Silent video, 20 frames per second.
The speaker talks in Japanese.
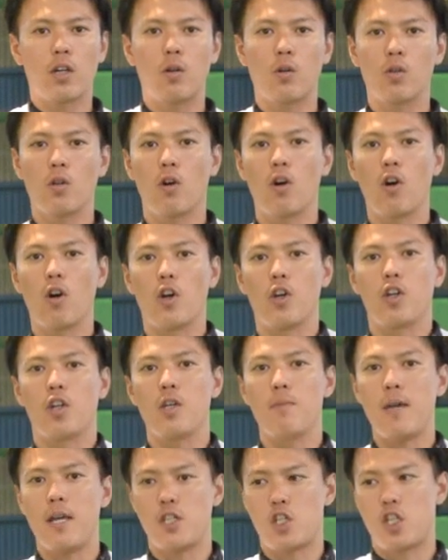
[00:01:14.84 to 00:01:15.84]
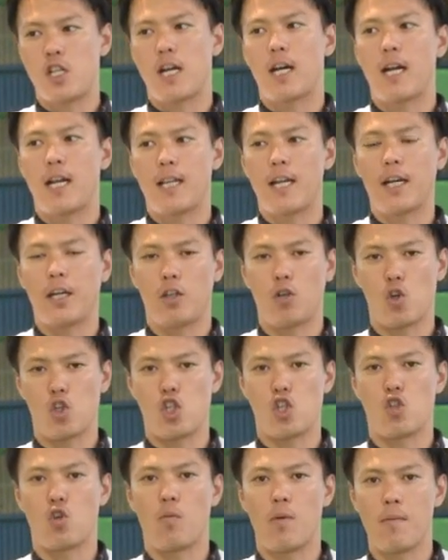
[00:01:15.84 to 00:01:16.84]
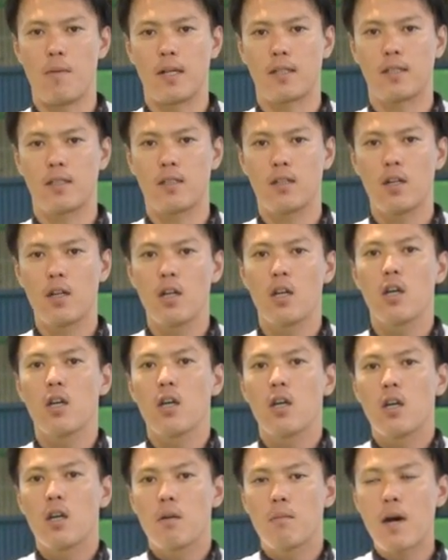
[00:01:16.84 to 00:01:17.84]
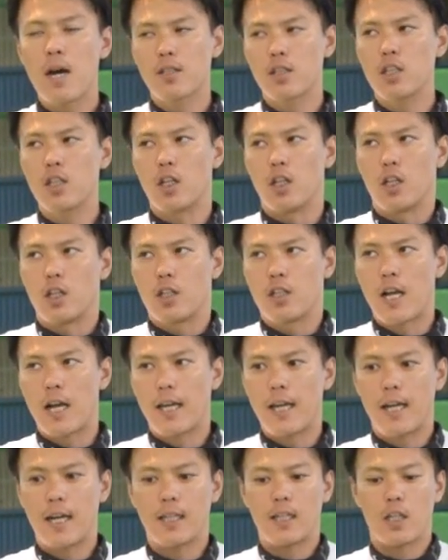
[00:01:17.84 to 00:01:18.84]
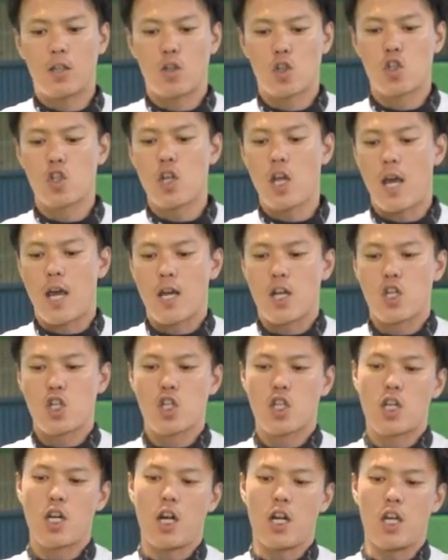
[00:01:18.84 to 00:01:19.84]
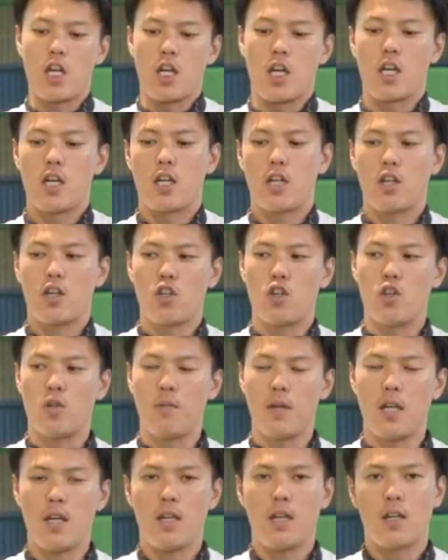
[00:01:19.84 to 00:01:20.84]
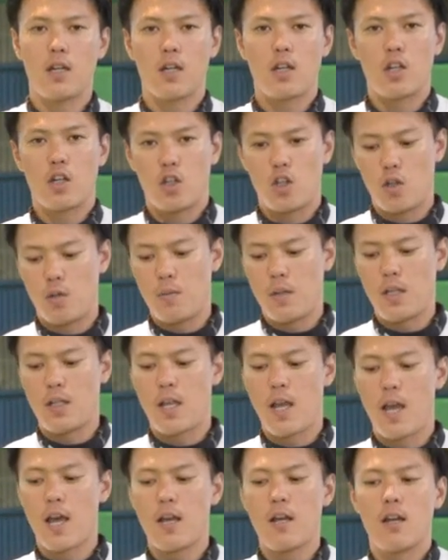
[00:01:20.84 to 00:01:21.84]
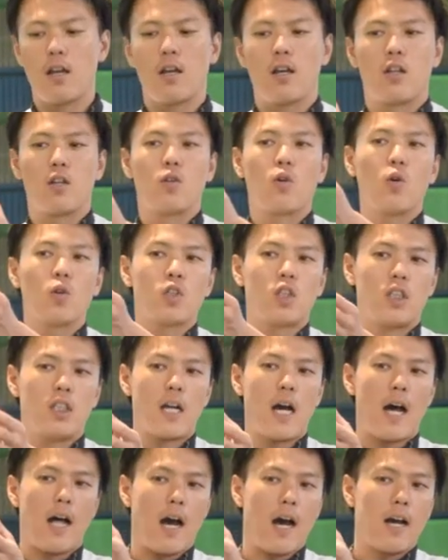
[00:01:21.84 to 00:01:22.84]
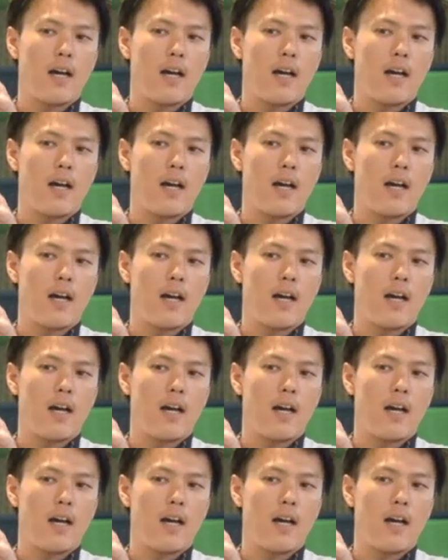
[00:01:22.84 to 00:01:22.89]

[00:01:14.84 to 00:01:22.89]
とをイメージしながら投げてほしいと思います。まず投げ方としてしっかり指でどちら